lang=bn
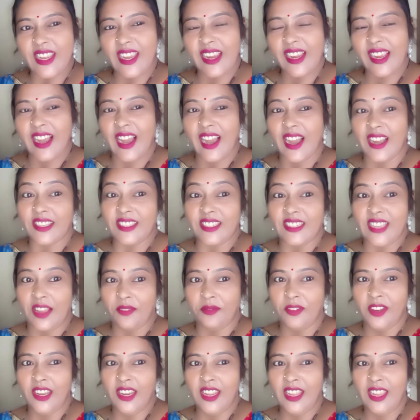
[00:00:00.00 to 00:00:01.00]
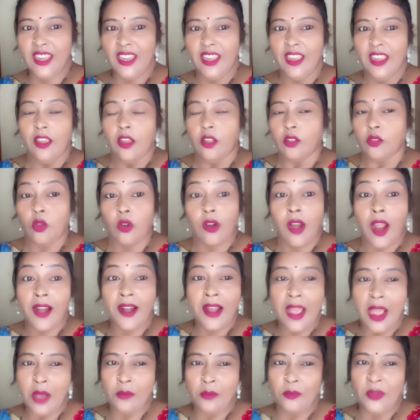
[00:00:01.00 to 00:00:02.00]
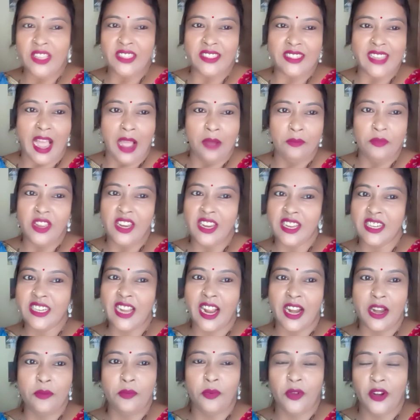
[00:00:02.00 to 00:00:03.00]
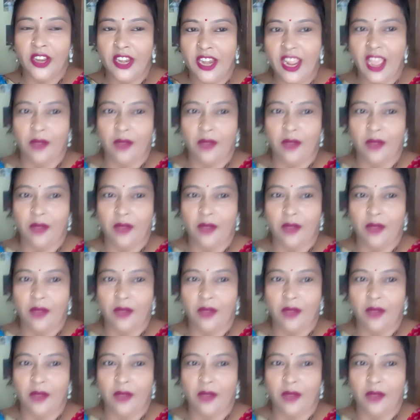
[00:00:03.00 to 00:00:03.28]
আর জামিনি তো না না আমি জামিনি শাড়ি পরিনি আমি